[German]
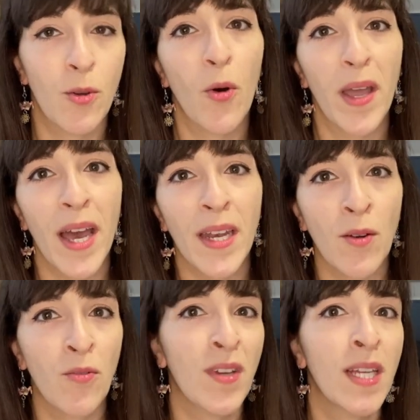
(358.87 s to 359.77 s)
Koreanern
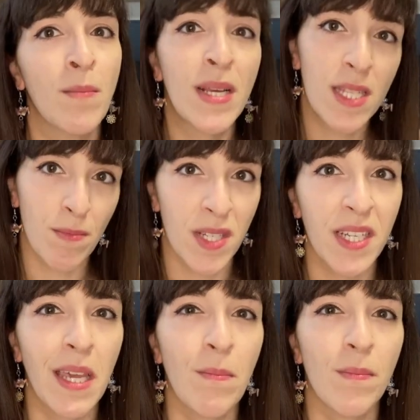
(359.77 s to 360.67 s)
und Vietnamesen
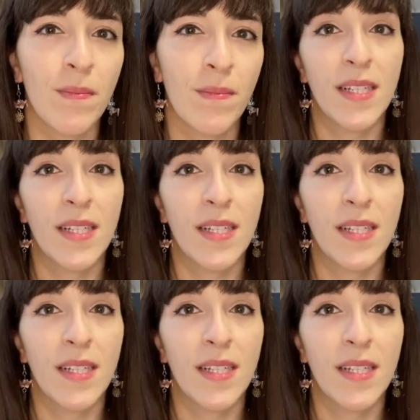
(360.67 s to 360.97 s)
betrieben.